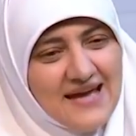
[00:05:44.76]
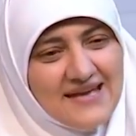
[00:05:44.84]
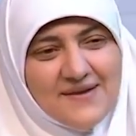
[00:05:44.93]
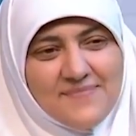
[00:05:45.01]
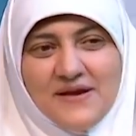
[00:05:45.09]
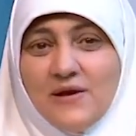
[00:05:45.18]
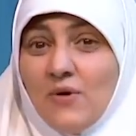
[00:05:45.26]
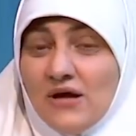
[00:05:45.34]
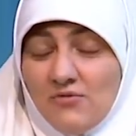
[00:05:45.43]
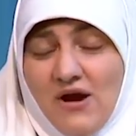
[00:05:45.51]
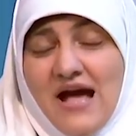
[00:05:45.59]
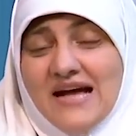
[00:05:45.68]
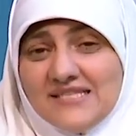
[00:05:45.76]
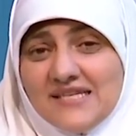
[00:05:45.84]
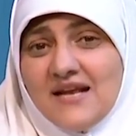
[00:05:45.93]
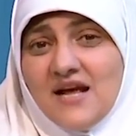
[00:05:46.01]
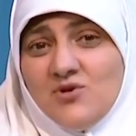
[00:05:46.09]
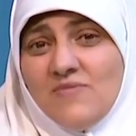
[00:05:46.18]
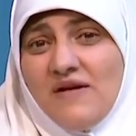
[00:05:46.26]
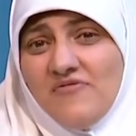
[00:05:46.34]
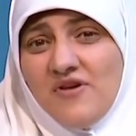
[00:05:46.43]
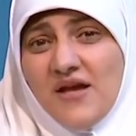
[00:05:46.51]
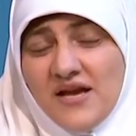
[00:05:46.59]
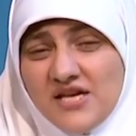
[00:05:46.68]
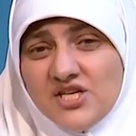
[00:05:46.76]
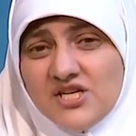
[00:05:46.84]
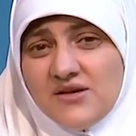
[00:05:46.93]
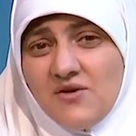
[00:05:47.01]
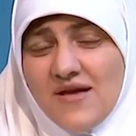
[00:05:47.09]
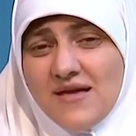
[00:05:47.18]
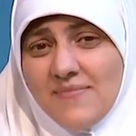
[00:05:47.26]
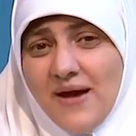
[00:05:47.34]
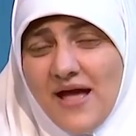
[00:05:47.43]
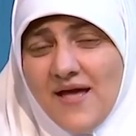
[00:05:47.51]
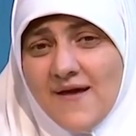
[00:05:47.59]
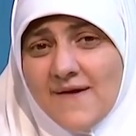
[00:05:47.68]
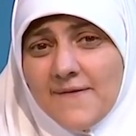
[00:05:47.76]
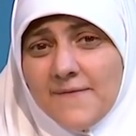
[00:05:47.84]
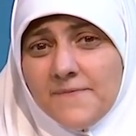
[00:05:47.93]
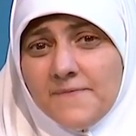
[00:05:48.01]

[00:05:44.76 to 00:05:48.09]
هنجيب حاسه انها تبقى في عيشه سويه معاها